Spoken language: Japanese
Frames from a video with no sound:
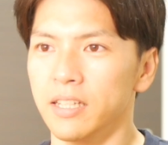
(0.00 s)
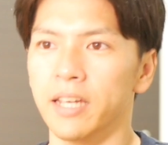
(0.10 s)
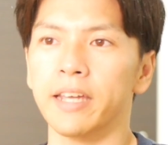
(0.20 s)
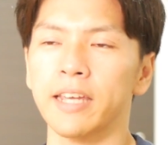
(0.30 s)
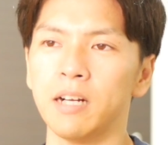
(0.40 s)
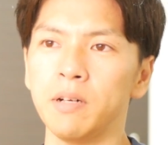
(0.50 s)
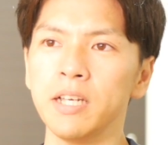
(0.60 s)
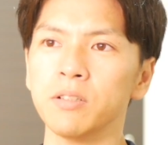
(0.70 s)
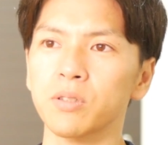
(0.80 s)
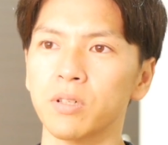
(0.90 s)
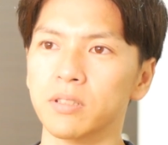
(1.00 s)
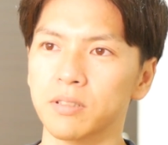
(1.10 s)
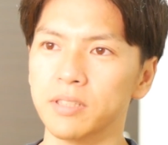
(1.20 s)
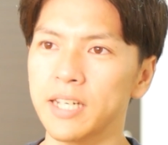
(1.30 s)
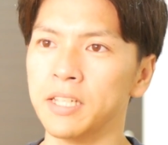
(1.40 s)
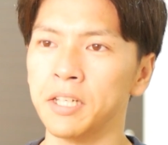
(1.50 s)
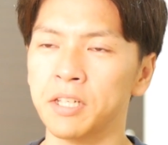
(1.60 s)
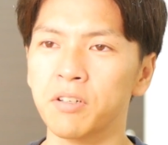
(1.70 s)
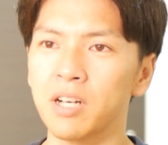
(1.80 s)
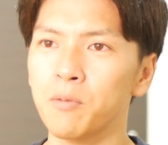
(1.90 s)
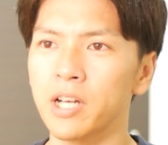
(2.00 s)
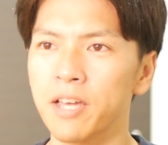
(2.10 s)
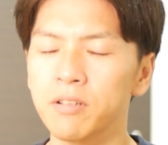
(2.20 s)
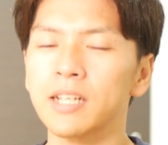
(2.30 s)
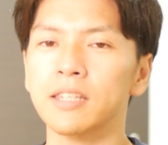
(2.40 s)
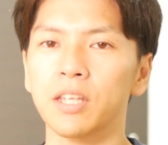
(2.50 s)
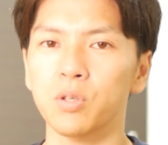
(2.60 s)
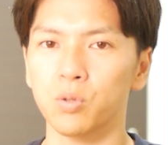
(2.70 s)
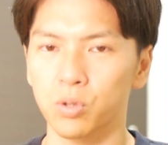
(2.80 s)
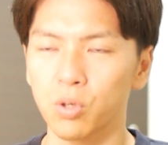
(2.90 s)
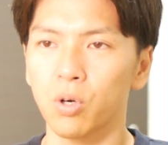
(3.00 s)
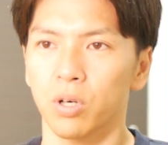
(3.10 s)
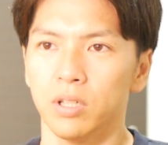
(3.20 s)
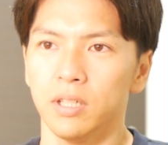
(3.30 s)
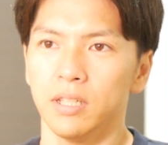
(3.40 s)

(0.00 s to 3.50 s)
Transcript: で、選ばれると具体的にいくらもらえるかっていうと、